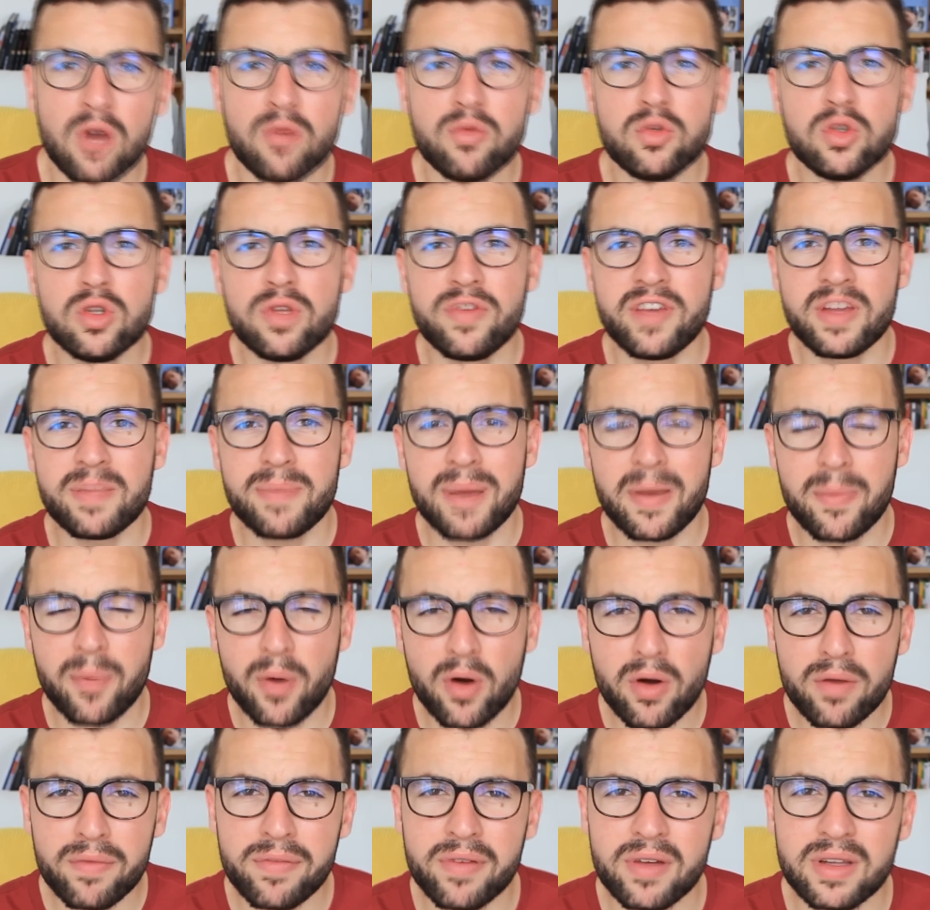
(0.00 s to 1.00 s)
Vous ne faites pas
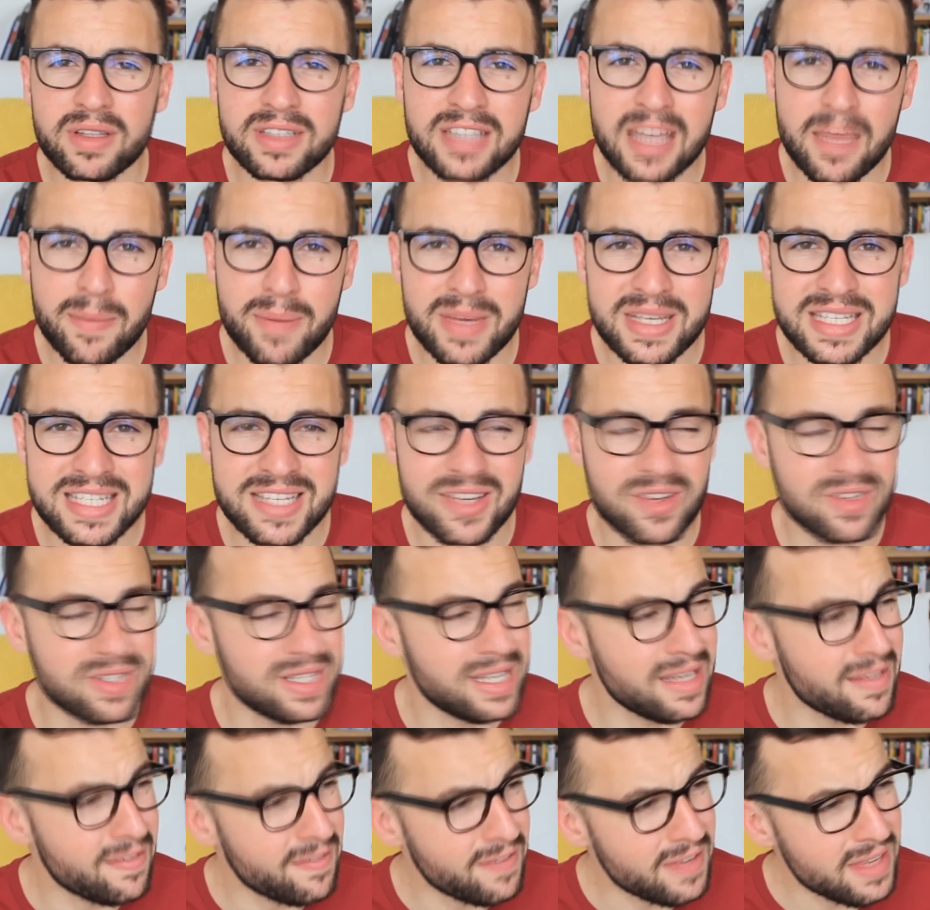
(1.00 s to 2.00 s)
preuve d'impatience.
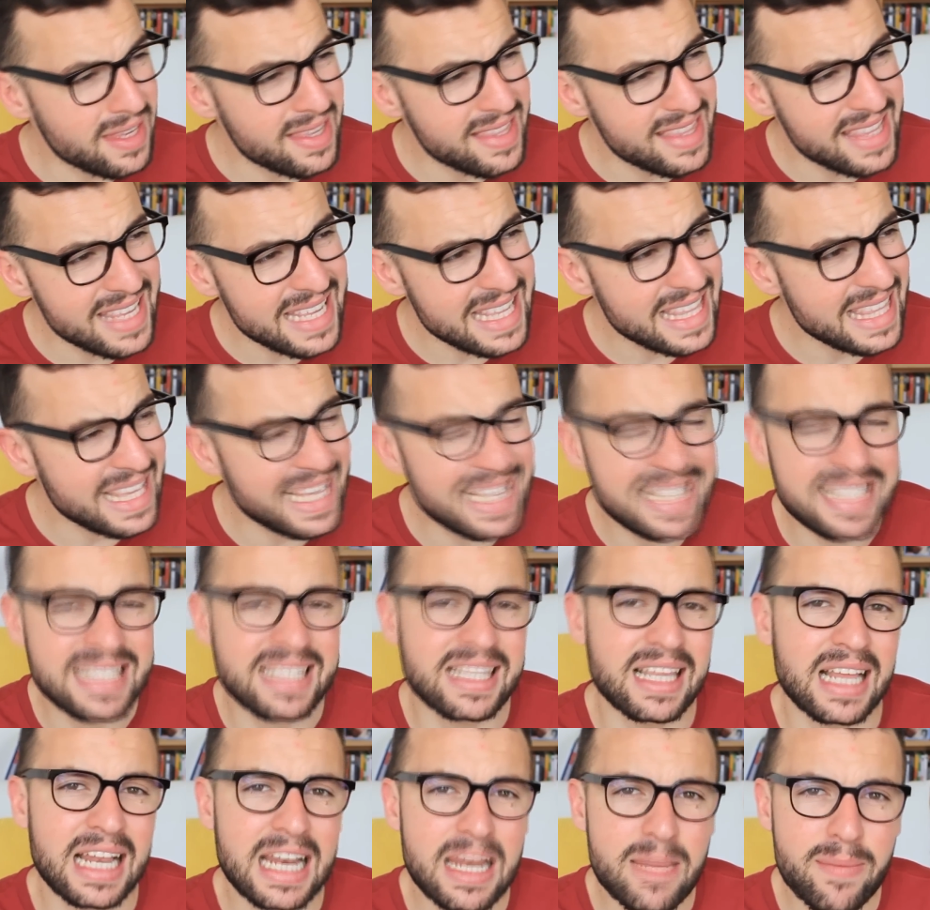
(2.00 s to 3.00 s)
Les filles détestent
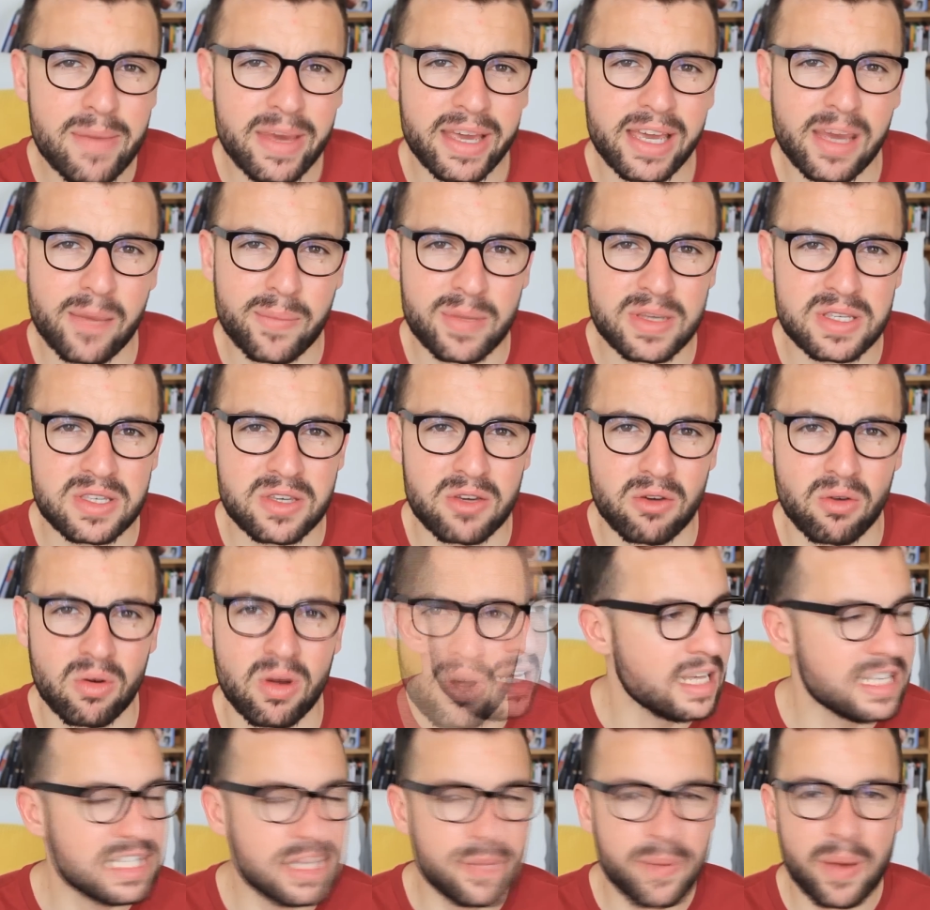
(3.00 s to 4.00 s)
les mecs impatients.
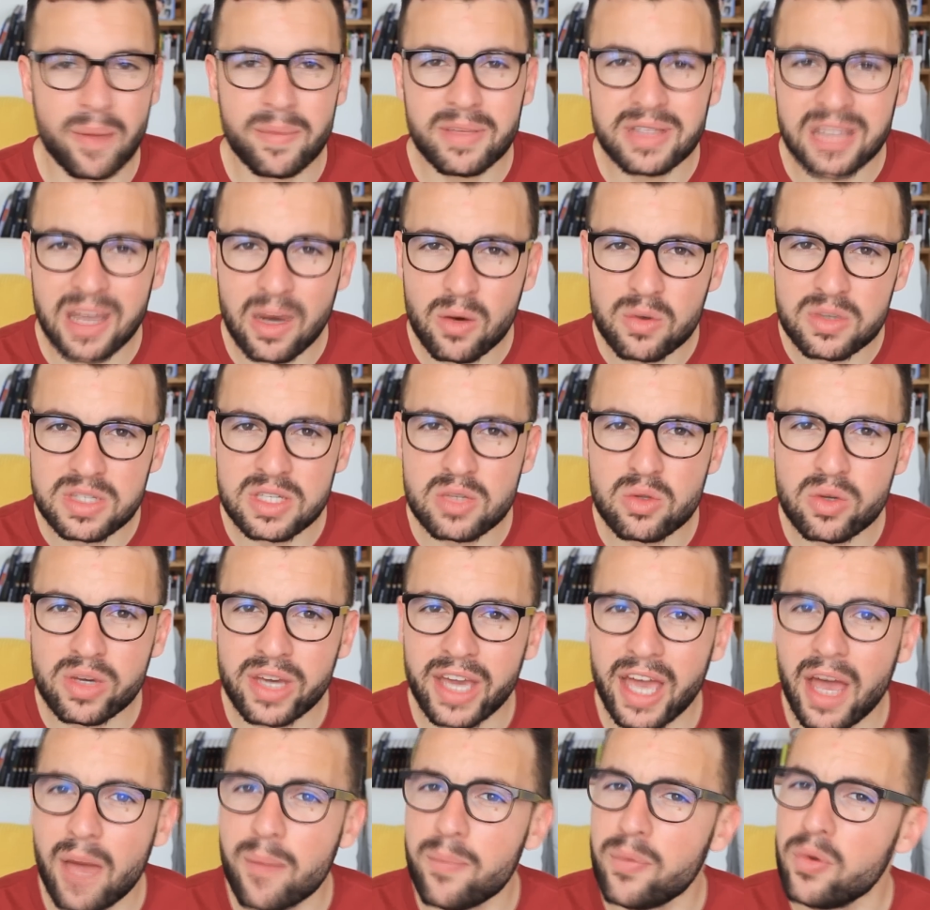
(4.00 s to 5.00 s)
Ça permettra aussi de
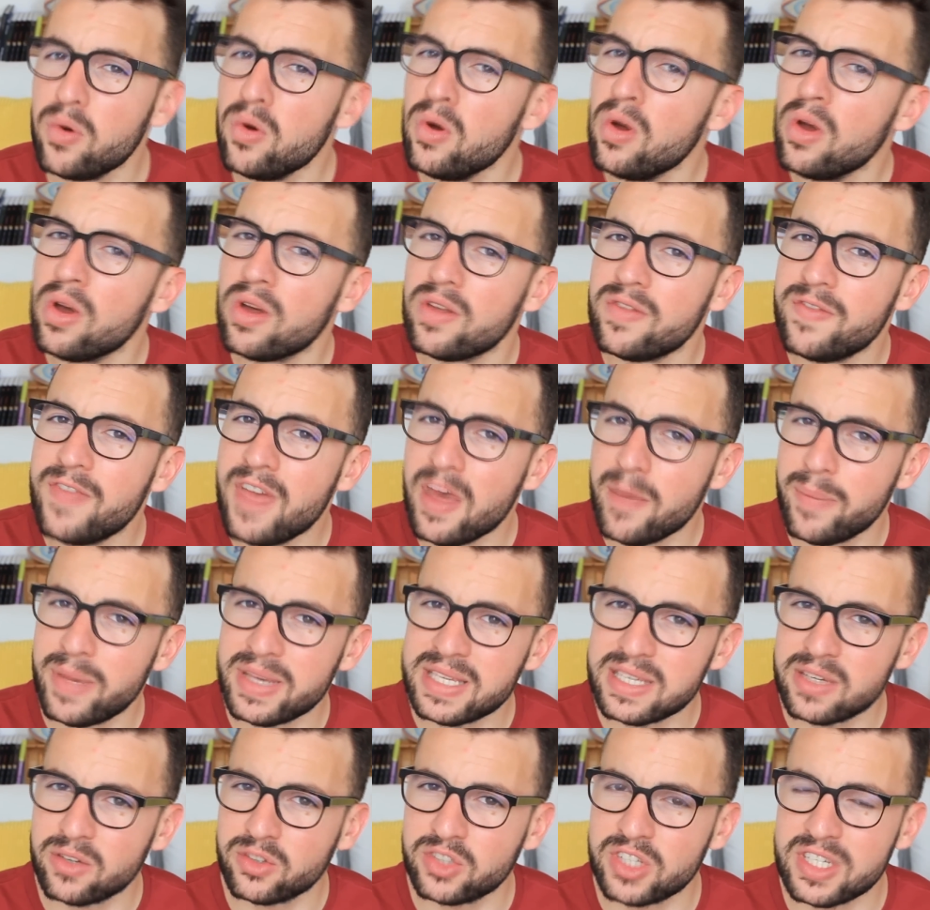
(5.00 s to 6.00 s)
créer un peu
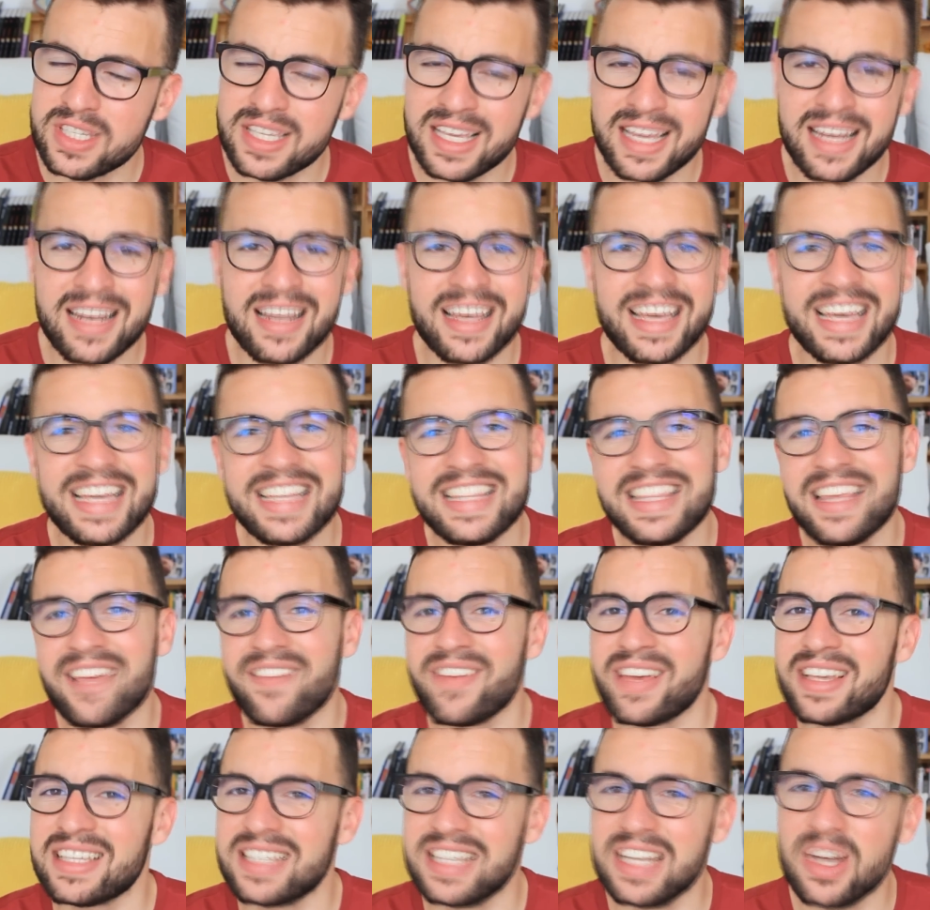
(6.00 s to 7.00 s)
d'impatience chez elles et
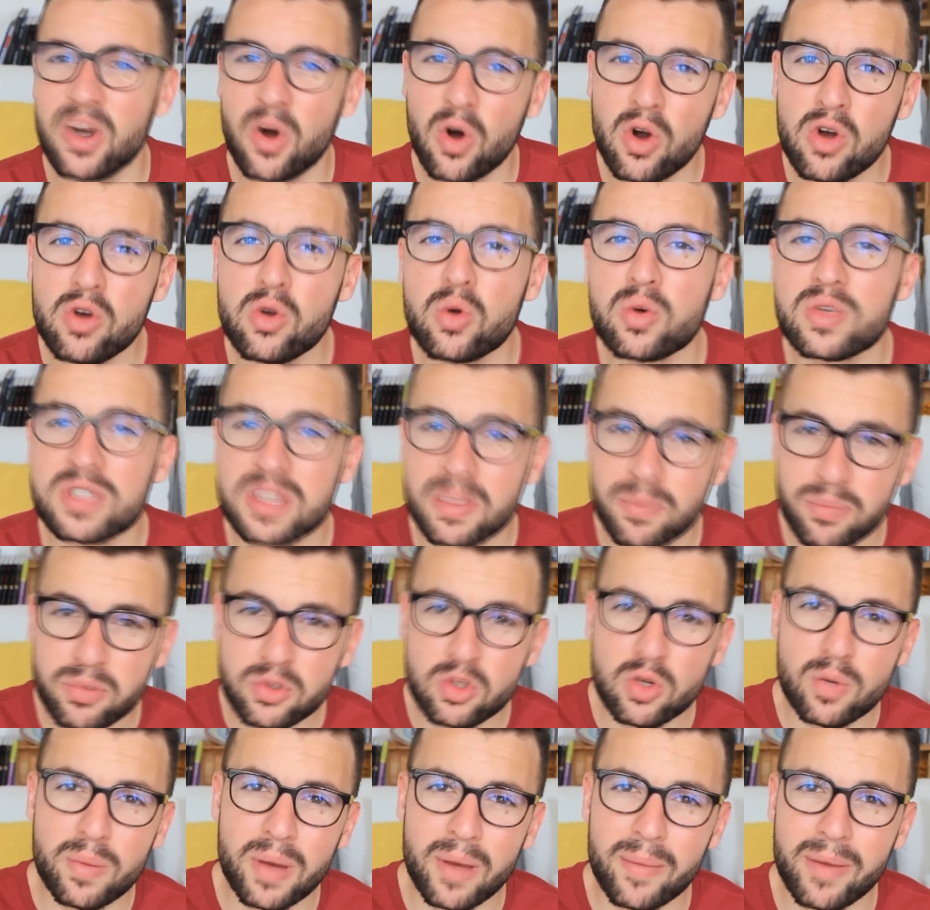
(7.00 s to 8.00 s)
d'inverser les rôles, donc c'est
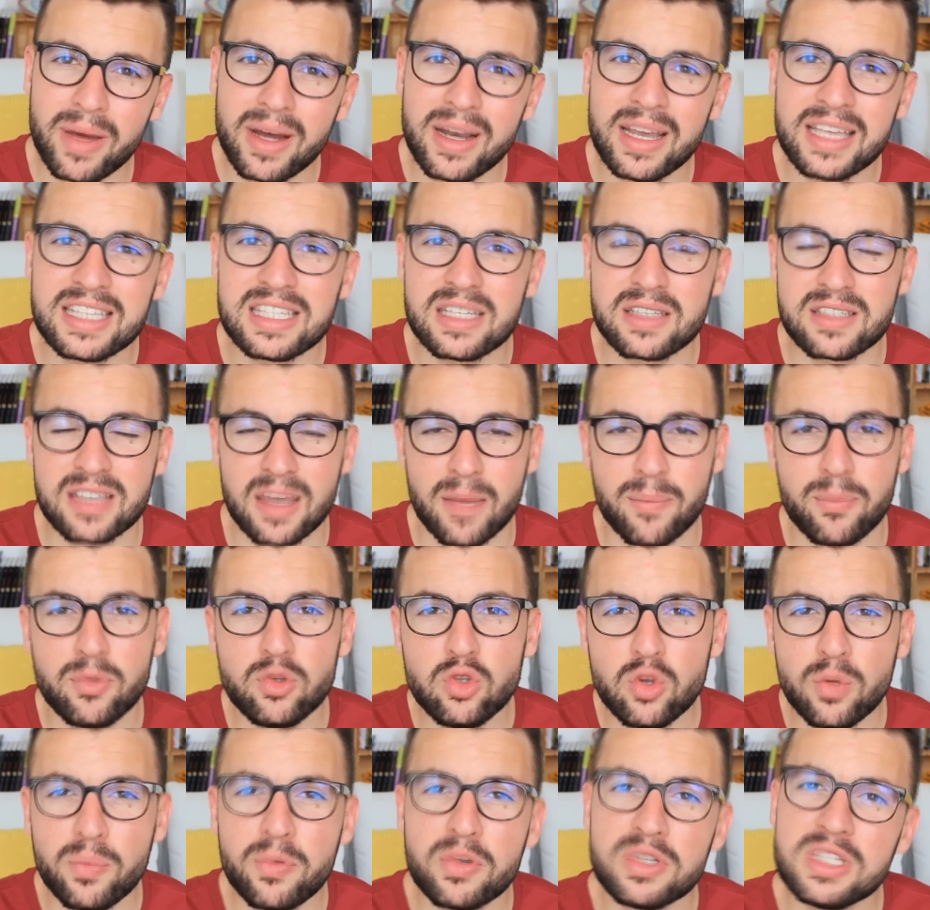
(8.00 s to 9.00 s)
plutôt pas mal et ce sera
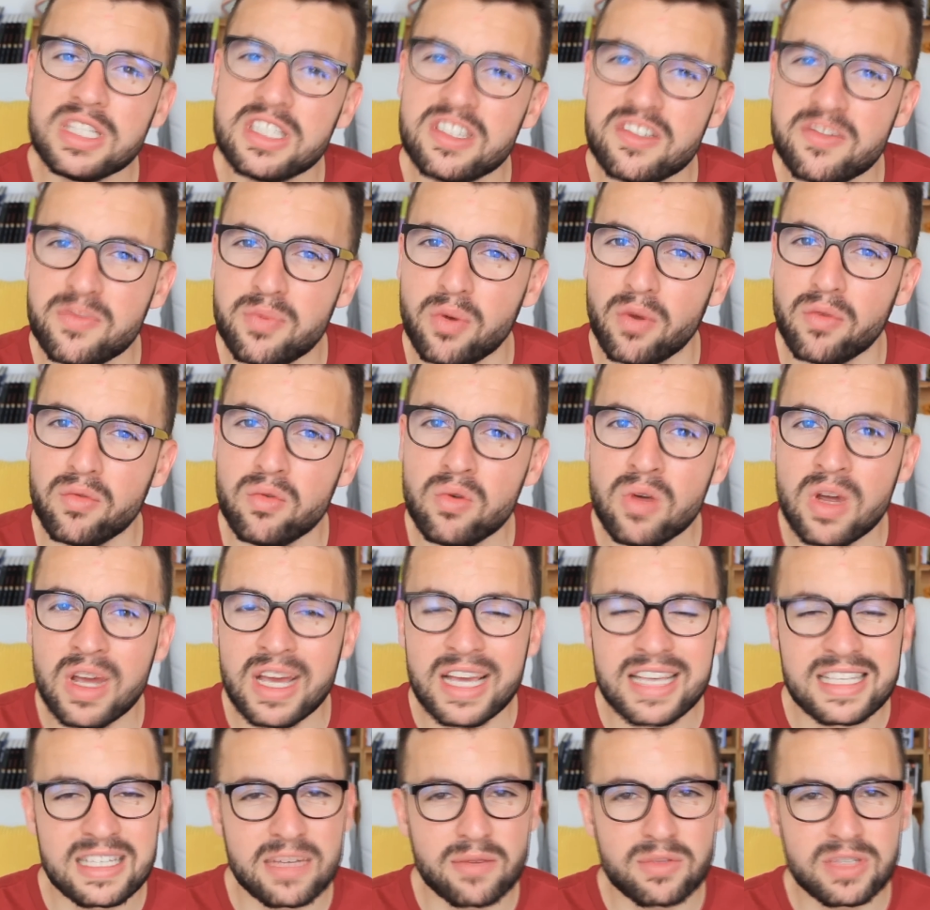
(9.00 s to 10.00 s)
plutôt positif pour vous.
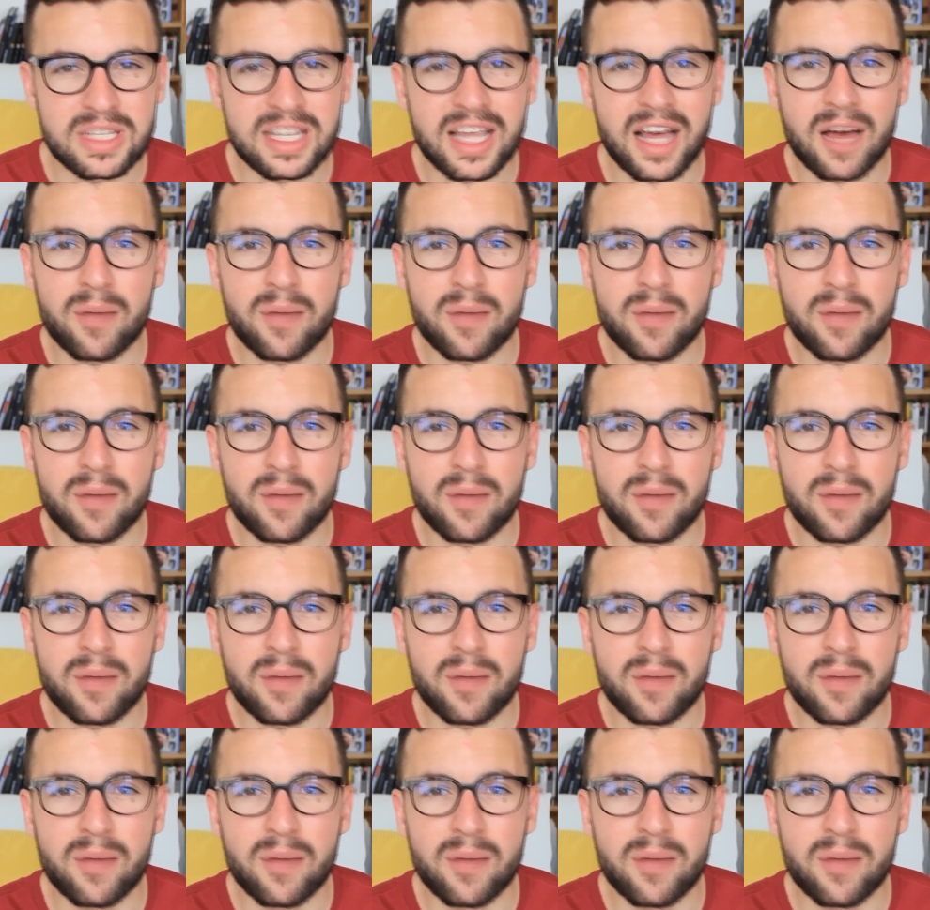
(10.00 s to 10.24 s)
Ça vous